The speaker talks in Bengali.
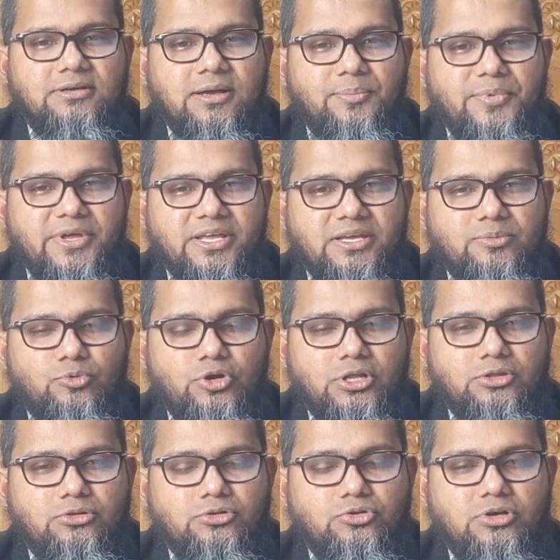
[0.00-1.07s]
আপনাকে
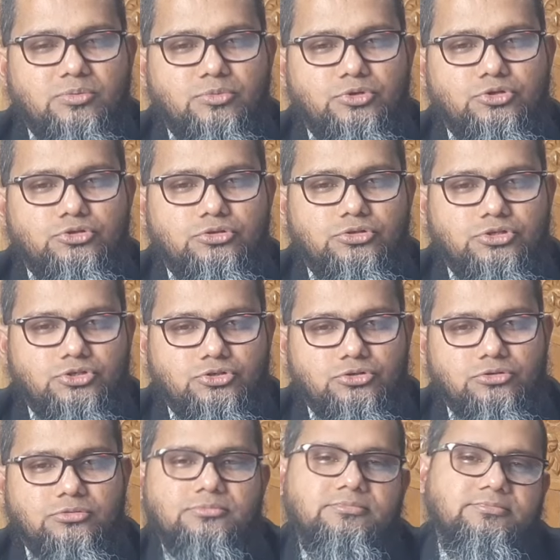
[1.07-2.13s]
বরাদ্দ দেওয়ার মতো যথেষ্ট
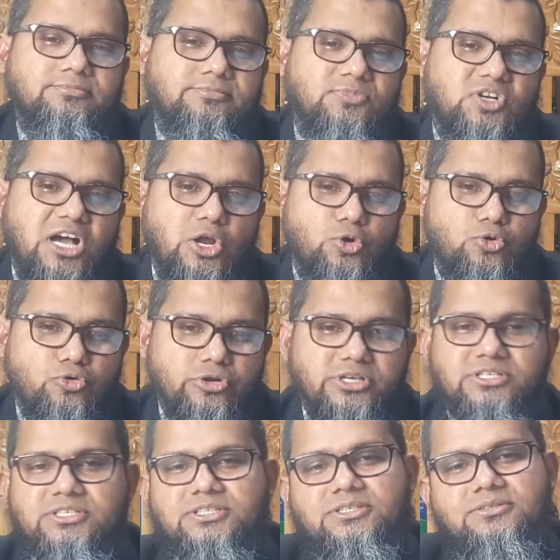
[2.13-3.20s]
কারণ
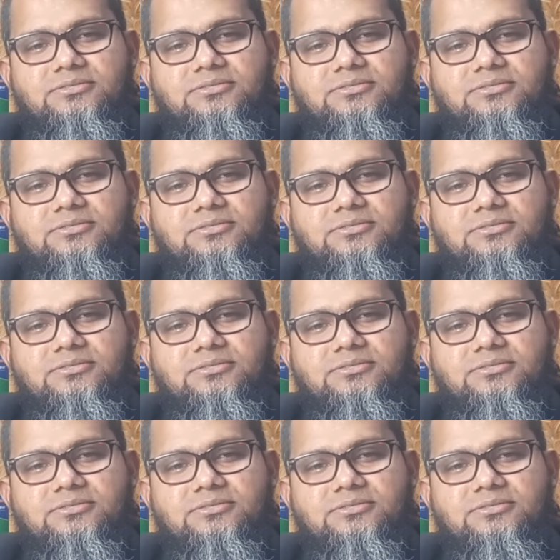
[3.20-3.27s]
রয়েছে